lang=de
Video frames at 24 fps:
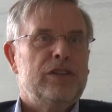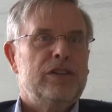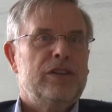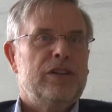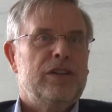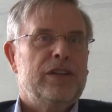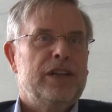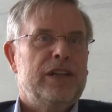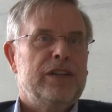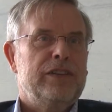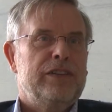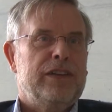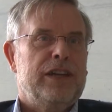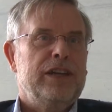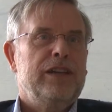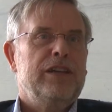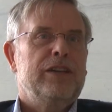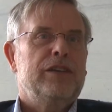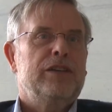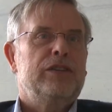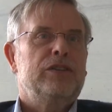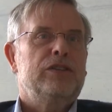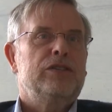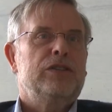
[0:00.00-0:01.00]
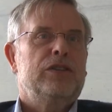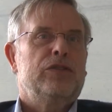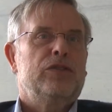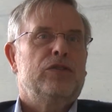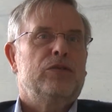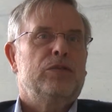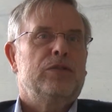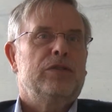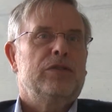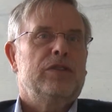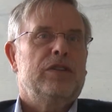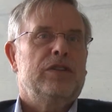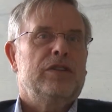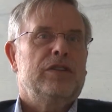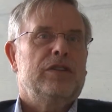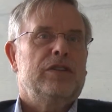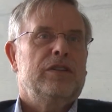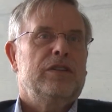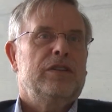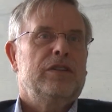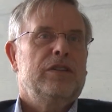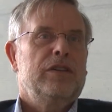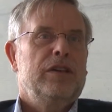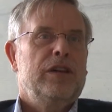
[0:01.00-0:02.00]
sondern ganz andere
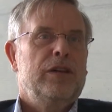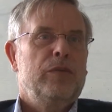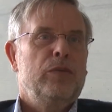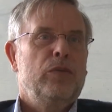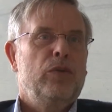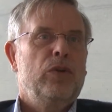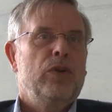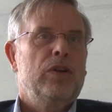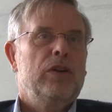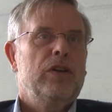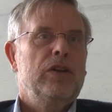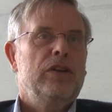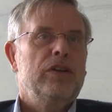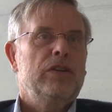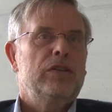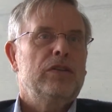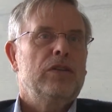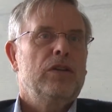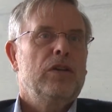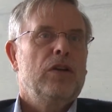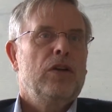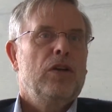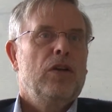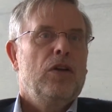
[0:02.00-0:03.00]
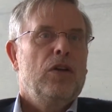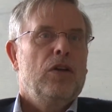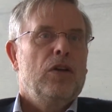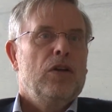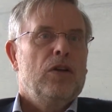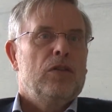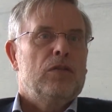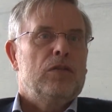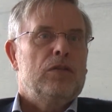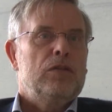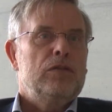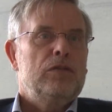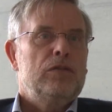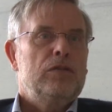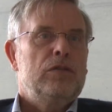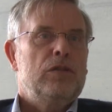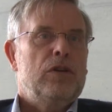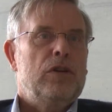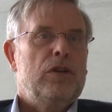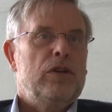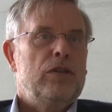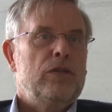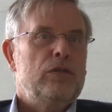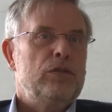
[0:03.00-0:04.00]
Geschäftsprozesse ermöglicht und
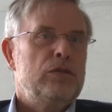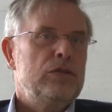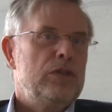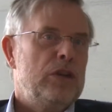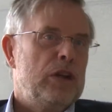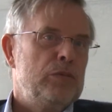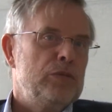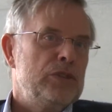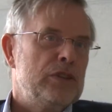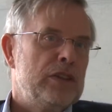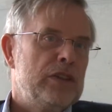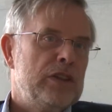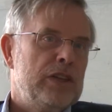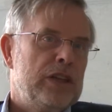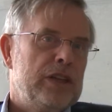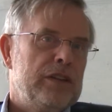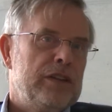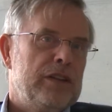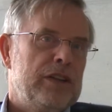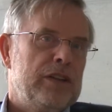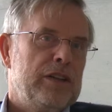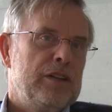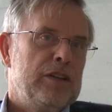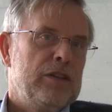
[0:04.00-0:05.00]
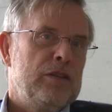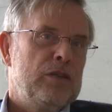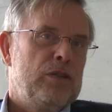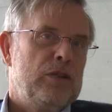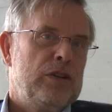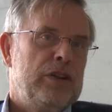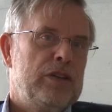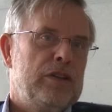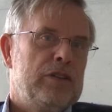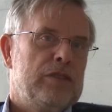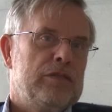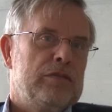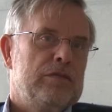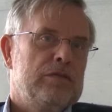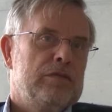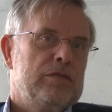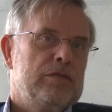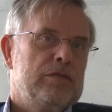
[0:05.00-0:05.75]
äh, unter Umständen ganz andere Leute.